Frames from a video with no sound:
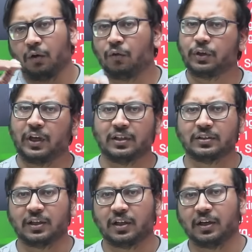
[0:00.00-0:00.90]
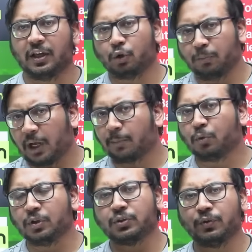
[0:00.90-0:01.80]
वो ध्यान से करना है तो मैं
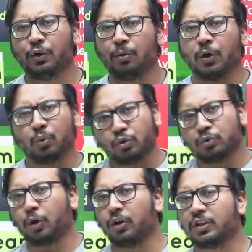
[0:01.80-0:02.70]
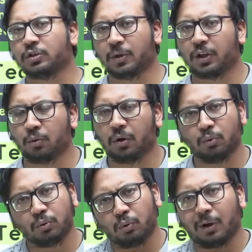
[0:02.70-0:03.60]
आपको इस वीडियो में कुछ बॉलर्स बताऊंगा
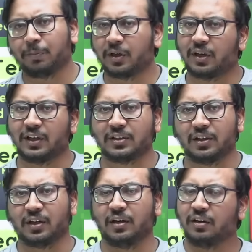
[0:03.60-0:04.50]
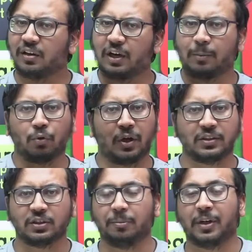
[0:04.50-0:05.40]
उनको आप पक्का से रख लेना अगर आपको
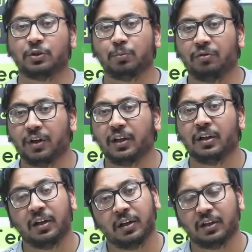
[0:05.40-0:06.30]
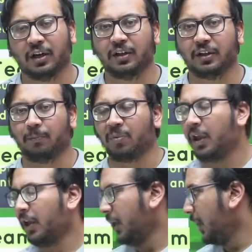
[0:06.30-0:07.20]
आज के मैच में विनिंग करनी है
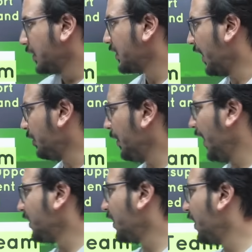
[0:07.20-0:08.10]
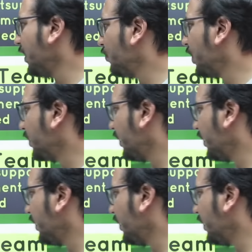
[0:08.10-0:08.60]
साथ में एस आर एच वर्सेज